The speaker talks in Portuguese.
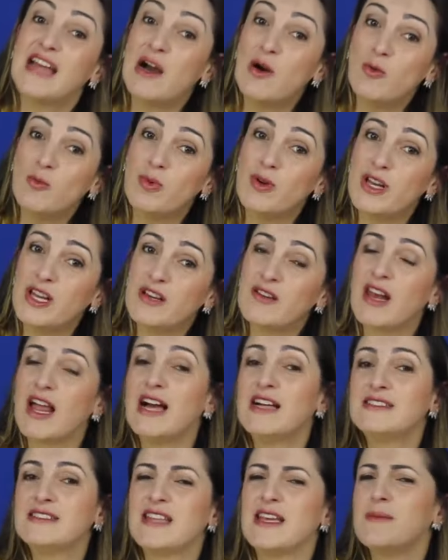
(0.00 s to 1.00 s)
dá um pulinho
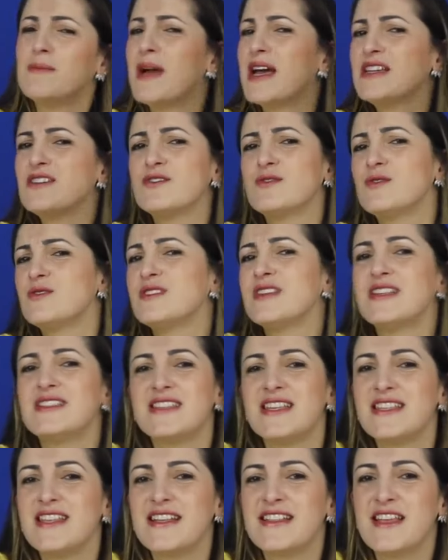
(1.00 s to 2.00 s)
lá, tem mais de
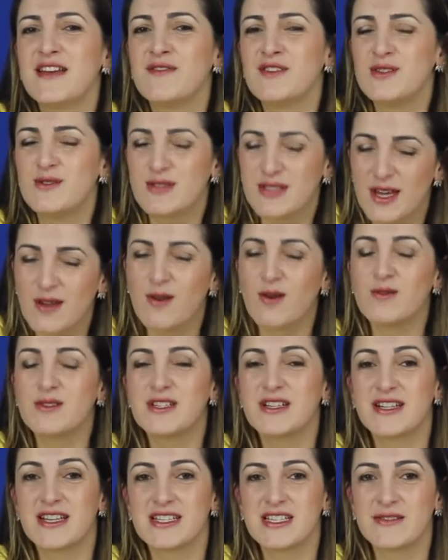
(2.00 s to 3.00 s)
270 vídeos que com
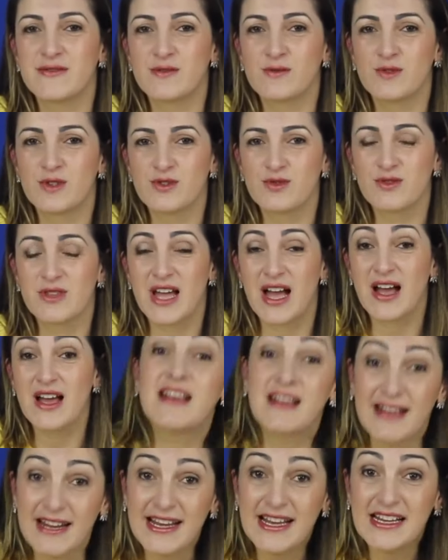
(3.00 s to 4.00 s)
certeza vão te ajudar.
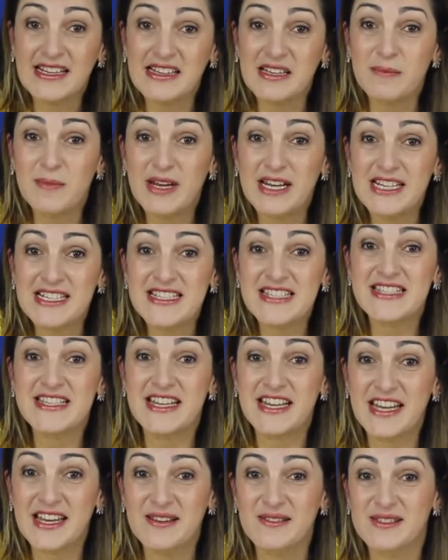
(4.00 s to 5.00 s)
E clica também nesse
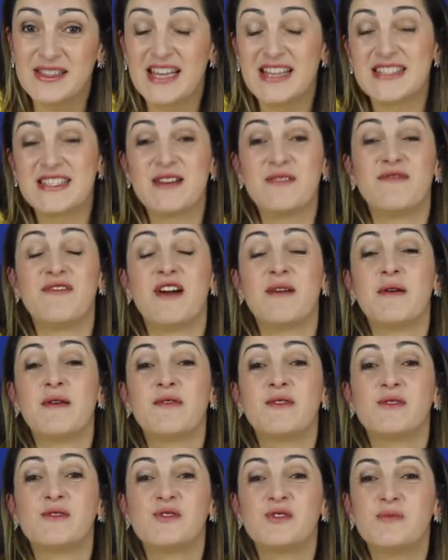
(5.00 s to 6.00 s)
sininho, dessa
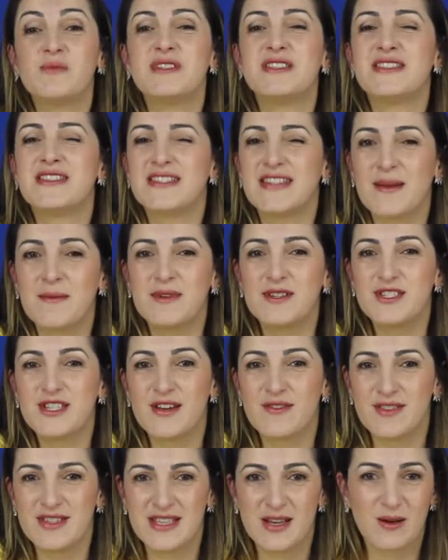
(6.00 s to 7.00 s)
forma o YouTube sempre
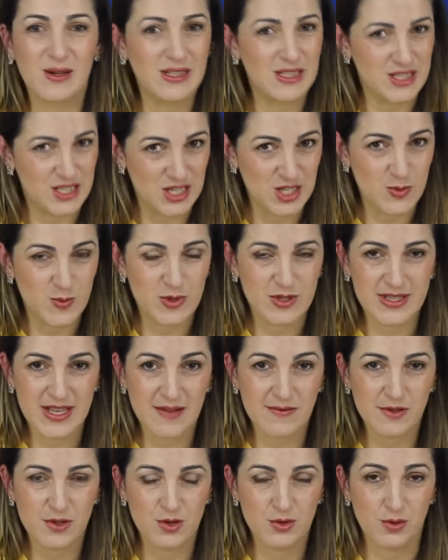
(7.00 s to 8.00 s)
te avisa quando a gente
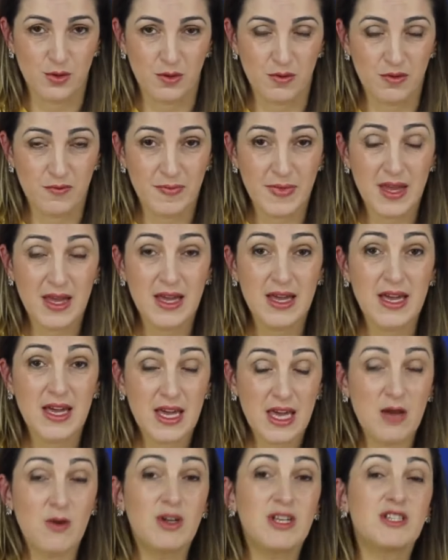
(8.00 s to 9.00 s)
postar vídeo novo.
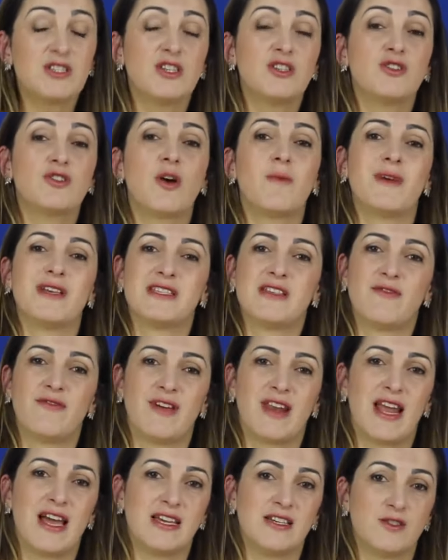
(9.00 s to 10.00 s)
E quando a gente começa a
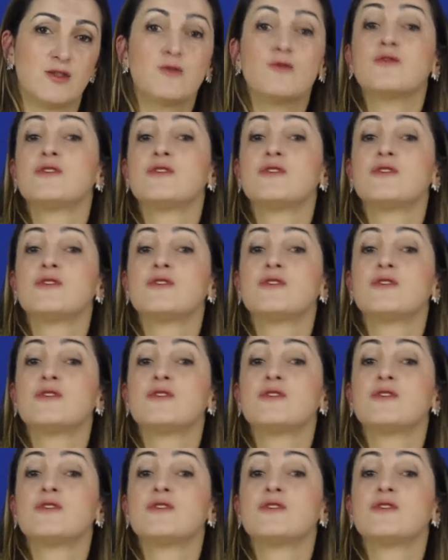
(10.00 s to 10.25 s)
falar em